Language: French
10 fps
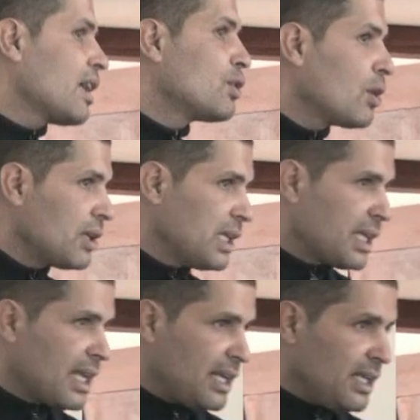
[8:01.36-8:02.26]
et dans les
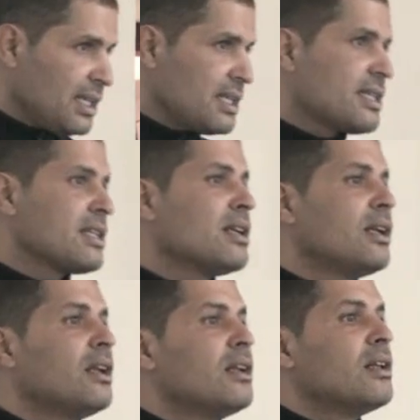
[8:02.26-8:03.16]
calices
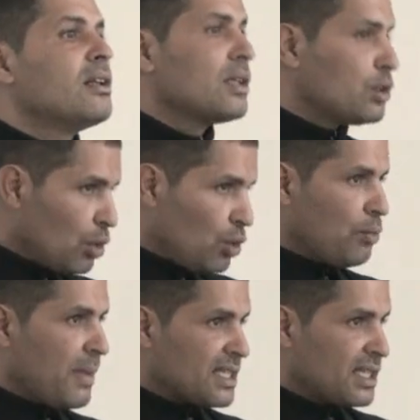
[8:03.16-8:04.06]
et dans
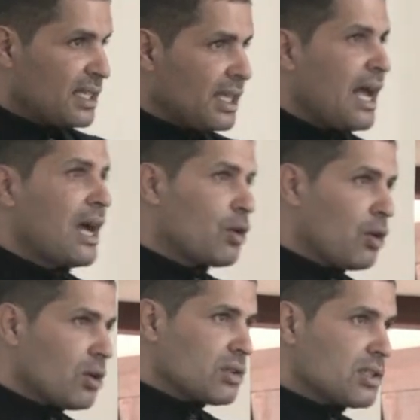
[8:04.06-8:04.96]
le bassinet à
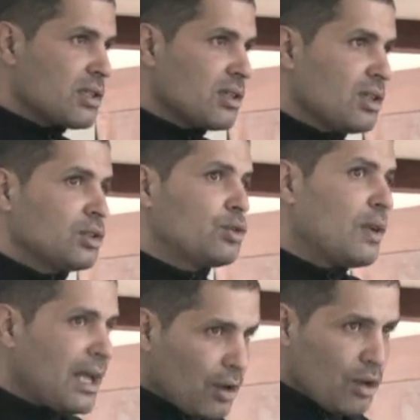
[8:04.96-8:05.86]
cause de
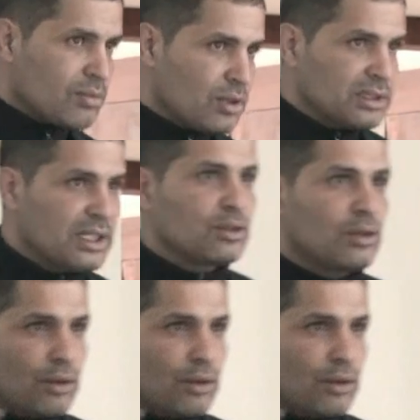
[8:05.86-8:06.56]
la remontée de